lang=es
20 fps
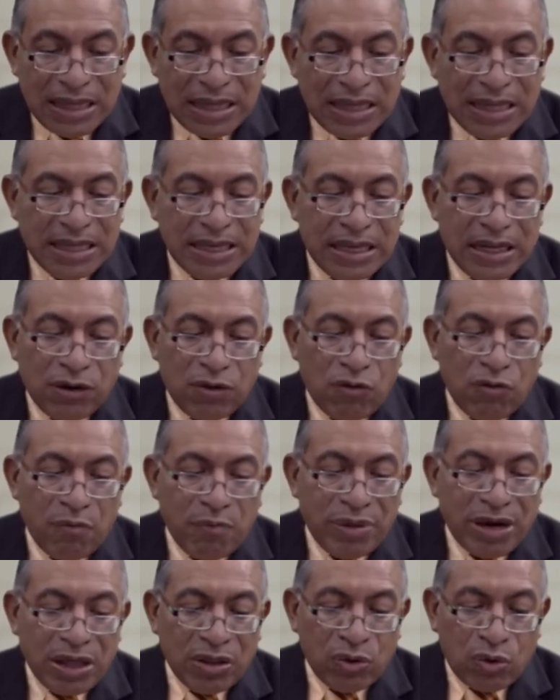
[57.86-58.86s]
y el
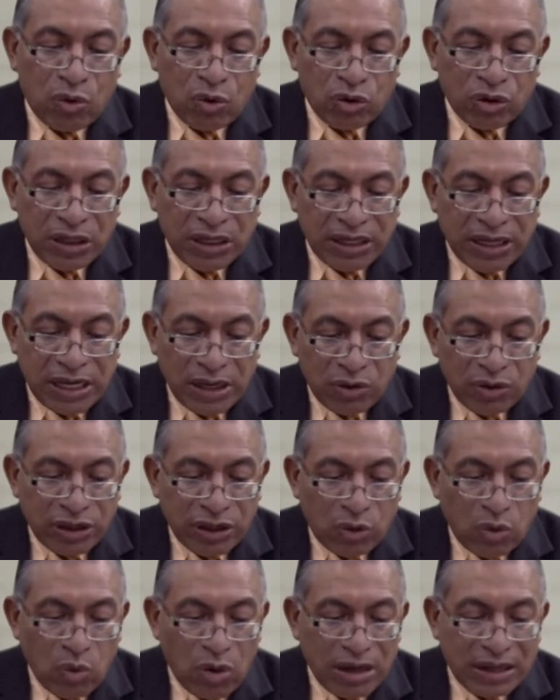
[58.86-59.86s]
comprado con dinero de
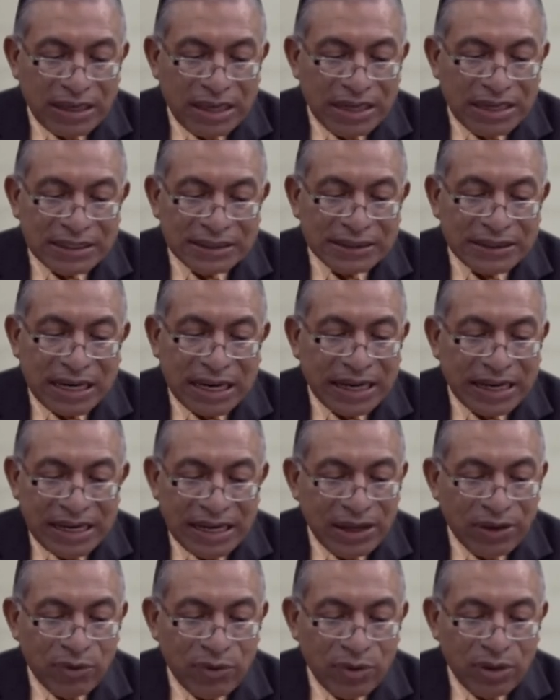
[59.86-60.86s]
cualquier
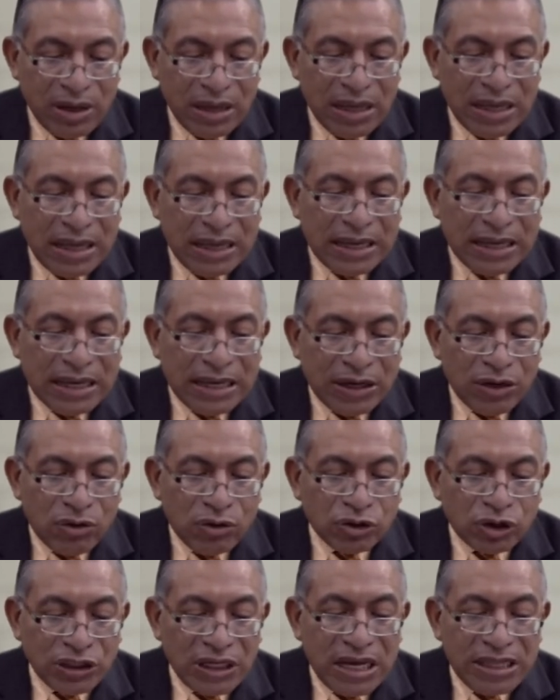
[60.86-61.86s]
extranjero, que no
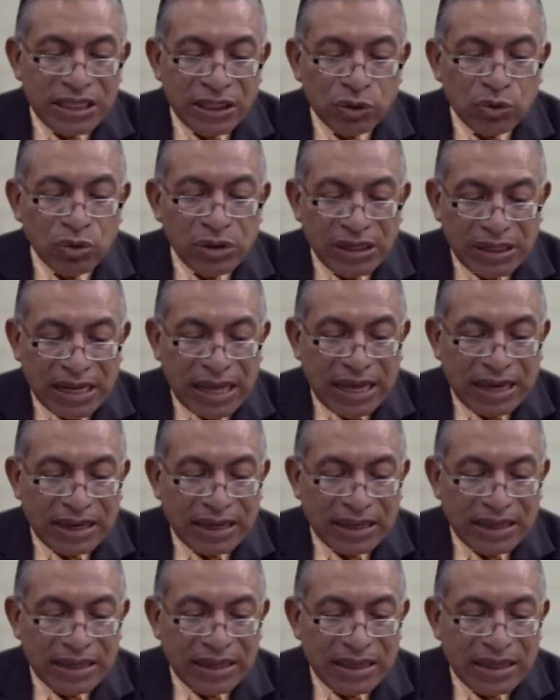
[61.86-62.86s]
sea de tu
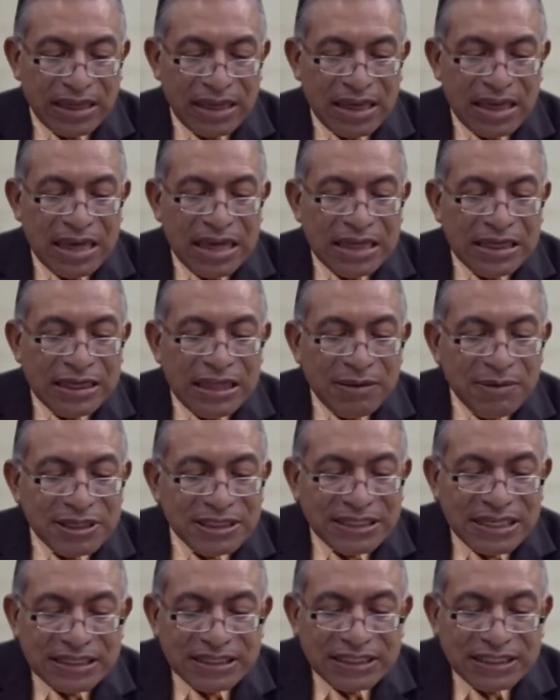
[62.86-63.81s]
linaje. Debe ser